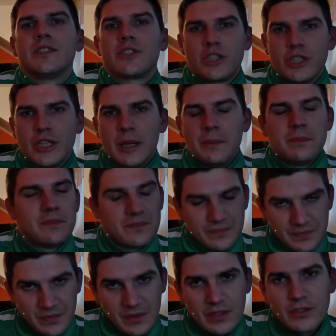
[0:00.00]
czytam.
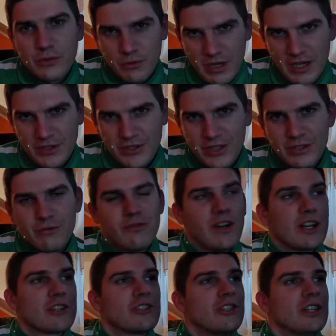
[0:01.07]
Słuchajcie
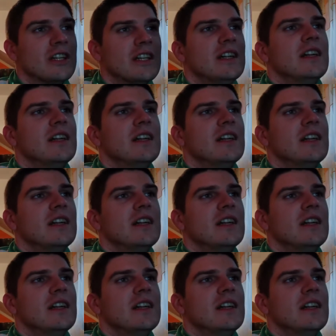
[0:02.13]
uważnie.